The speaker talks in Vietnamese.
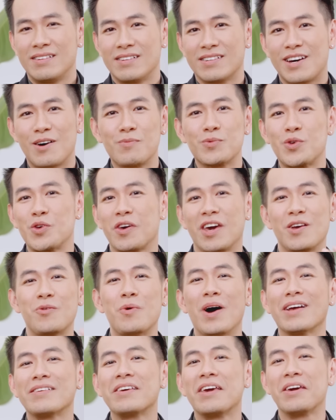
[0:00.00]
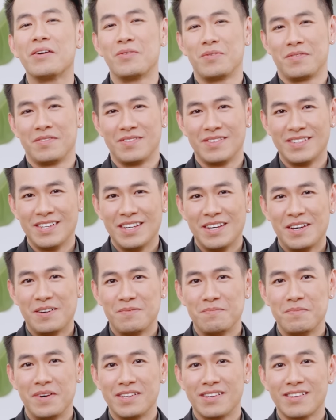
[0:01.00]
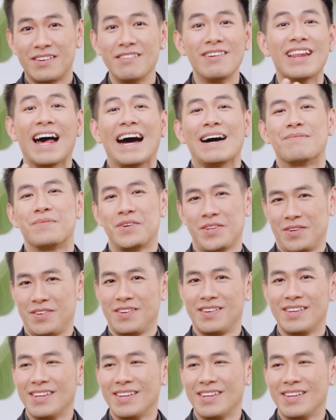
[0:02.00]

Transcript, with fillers: uh, không suy nghĩ quá nhiều, mình cứ làm thôi.